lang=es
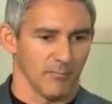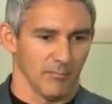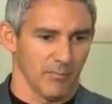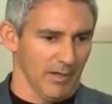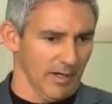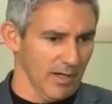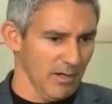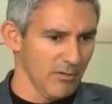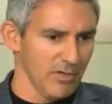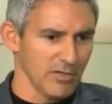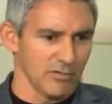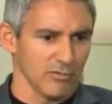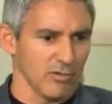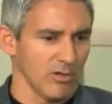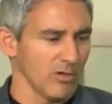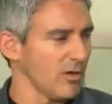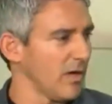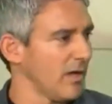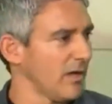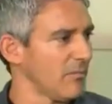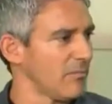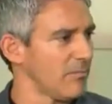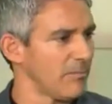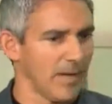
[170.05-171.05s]
reviso
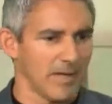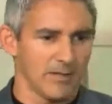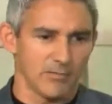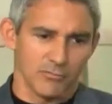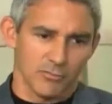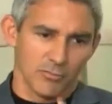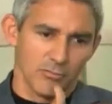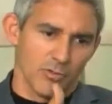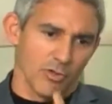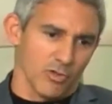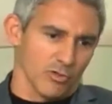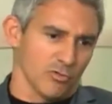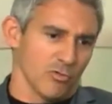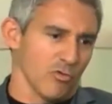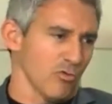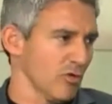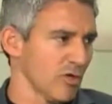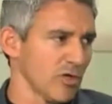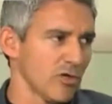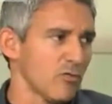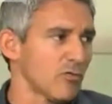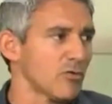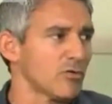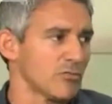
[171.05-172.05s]
el, pensum, los
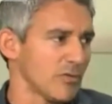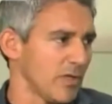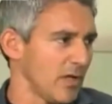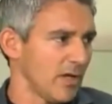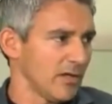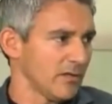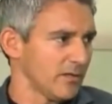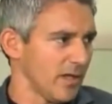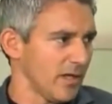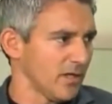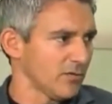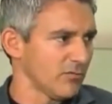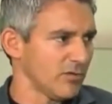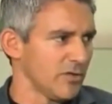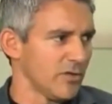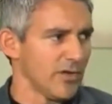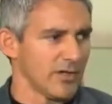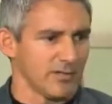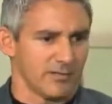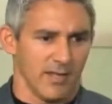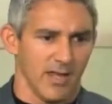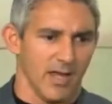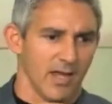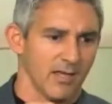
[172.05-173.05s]
currículum de, de, las
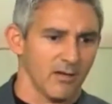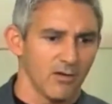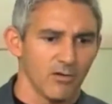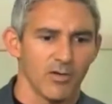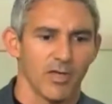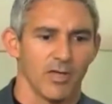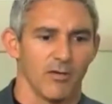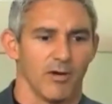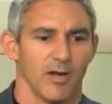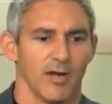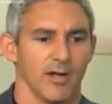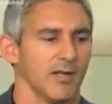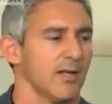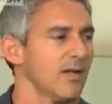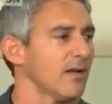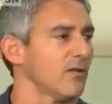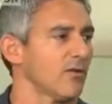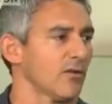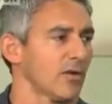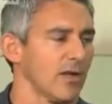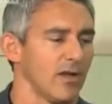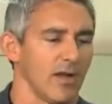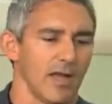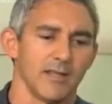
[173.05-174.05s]
universidades, lo que, van a,
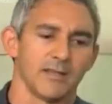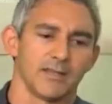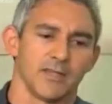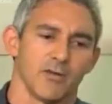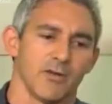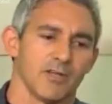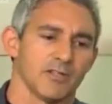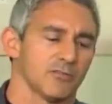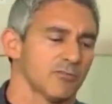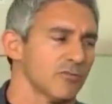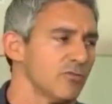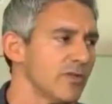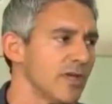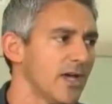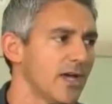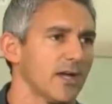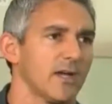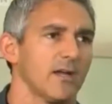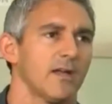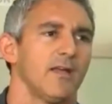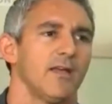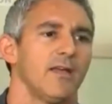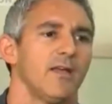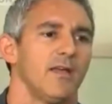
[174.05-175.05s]
lo que la gente va a
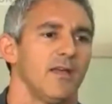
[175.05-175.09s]
estudiar.